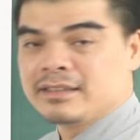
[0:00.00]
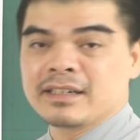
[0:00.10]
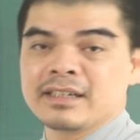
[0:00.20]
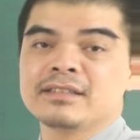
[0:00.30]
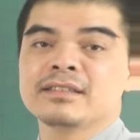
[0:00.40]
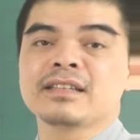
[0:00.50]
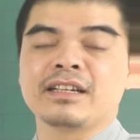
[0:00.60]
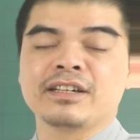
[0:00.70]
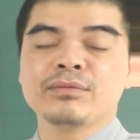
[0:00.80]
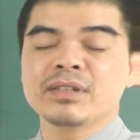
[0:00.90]
được cái sự
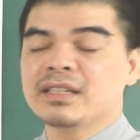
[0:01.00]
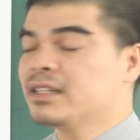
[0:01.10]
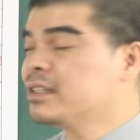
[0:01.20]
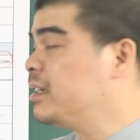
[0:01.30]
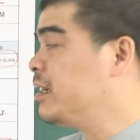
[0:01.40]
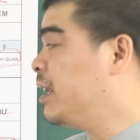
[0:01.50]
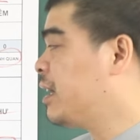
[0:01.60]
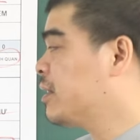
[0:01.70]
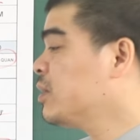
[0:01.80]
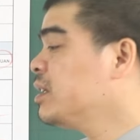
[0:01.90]
thành công nhất định thì
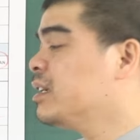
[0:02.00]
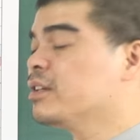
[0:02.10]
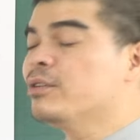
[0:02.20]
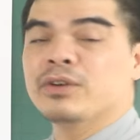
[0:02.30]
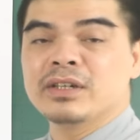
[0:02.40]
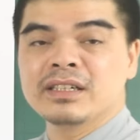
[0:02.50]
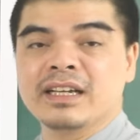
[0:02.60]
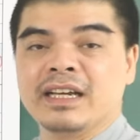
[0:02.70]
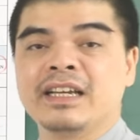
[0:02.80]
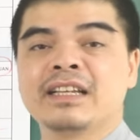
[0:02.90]
lại xuất hiện đâu đó những
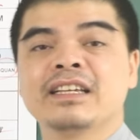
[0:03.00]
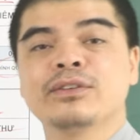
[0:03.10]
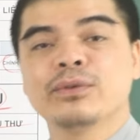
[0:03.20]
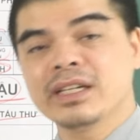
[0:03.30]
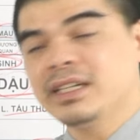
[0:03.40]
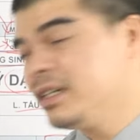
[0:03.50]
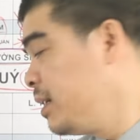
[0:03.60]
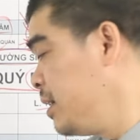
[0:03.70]
kẻ ghen ghét đố kỵ.